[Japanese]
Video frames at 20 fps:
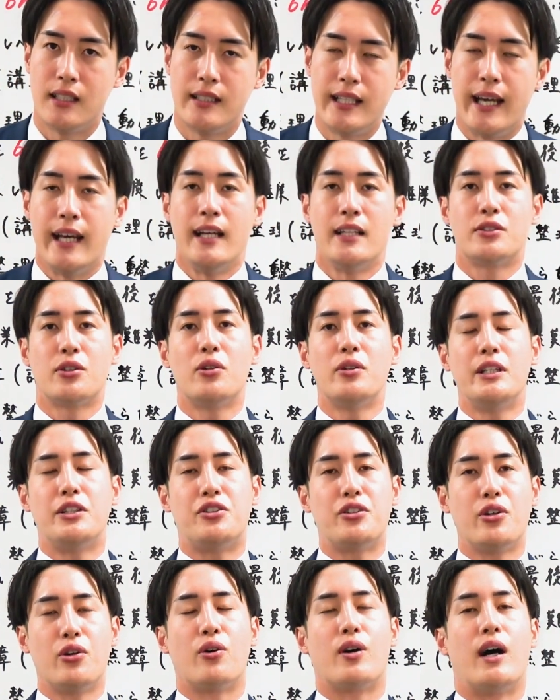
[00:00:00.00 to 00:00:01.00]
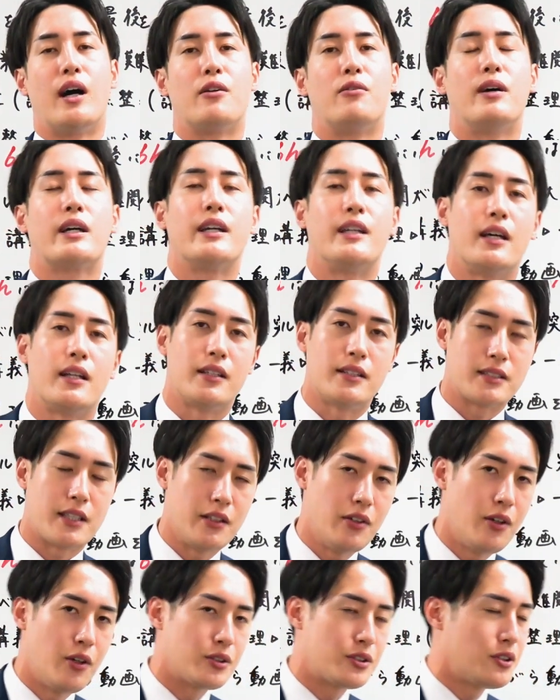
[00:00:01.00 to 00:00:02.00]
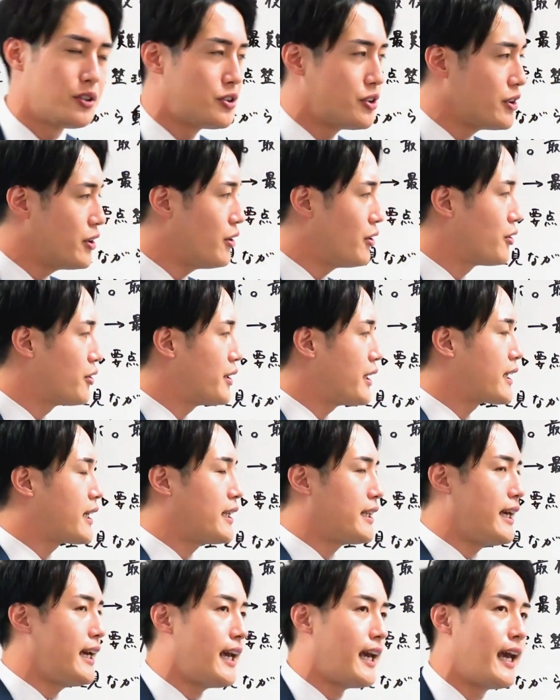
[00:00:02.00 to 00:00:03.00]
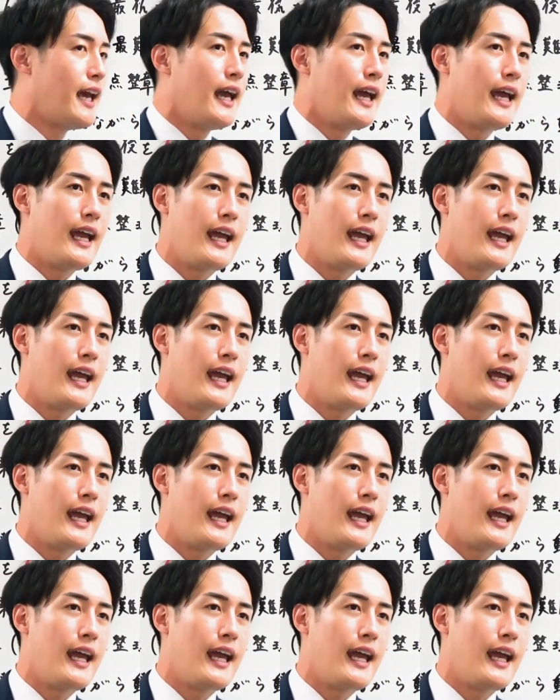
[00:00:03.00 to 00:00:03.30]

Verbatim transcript: でそこで授業があるわけなんですけどその授業の中で、